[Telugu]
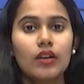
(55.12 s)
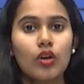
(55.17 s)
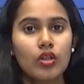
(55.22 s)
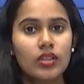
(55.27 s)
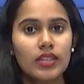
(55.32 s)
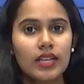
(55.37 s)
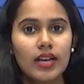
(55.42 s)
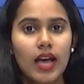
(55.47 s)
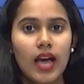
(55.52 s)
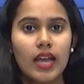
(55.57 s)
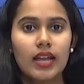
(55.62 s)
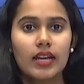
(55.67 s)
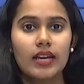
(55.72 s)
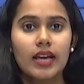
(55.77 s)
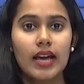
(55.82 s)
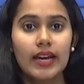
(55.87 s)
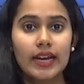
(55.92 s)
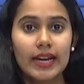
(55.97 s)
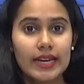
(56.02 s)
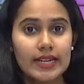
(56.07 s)

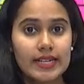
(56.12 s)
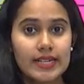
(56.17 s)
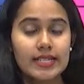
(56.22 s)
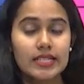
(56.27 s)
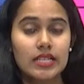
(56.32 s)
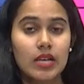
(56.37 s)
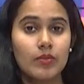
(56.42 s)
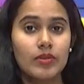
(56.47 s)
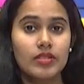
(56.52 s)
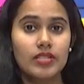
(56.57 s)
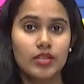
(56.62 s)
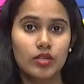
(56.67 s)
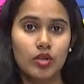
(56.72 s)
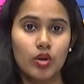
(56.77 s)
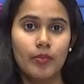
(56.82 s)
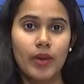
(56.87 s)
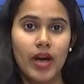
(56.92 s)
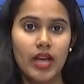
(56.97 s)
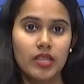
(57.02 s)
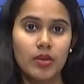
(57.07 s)
కొంతకాలంగా కిడ్నీ
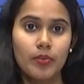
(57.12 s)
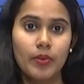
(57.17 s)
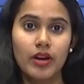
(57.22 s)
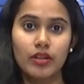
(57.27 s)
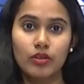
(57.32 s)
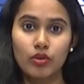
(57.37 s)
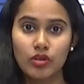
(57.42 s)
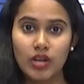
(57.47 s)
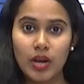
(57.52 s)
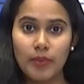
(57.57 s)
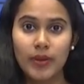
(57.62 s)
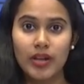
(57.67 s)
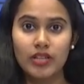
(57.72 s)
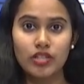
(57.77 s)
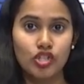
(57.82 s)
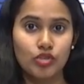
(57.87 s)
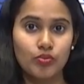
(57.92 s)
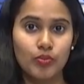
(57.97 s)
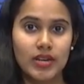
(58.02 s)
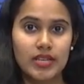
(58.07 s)
సమస్యతో బాధపడుతున్న
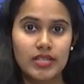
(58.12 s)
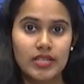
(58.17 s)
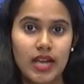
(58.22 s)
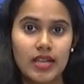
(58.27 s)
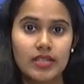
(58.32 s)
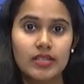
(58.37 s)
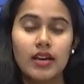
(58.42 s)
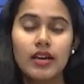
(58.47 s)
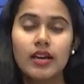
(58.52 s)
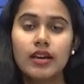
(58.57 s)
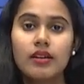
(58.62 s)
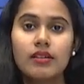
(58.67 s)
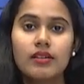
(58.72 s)
పంచ్ ప్రసాద్